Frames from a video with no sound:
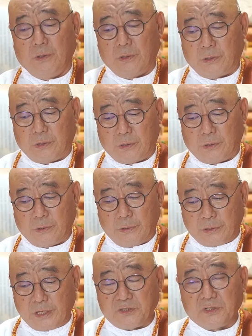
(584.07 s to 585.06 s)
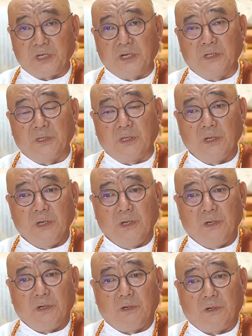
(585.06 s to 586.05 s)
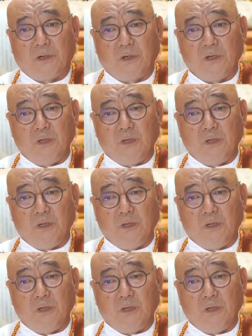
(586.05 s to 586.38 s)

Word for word: 어 그래서 저는 어